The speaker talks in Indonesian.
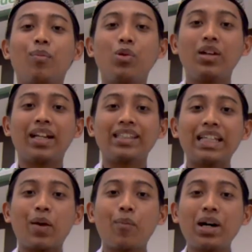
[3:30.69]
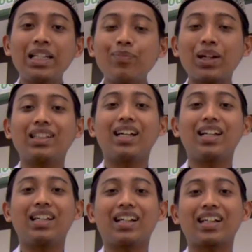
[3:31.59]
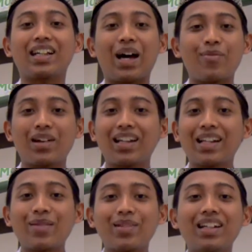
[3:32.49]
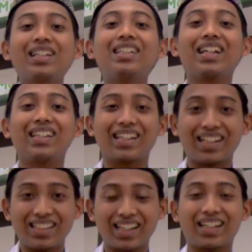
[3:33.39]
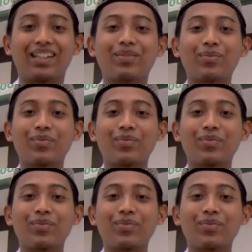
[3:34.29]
bulan yang melipat gandakan amalan-amalan yang dikerjakan.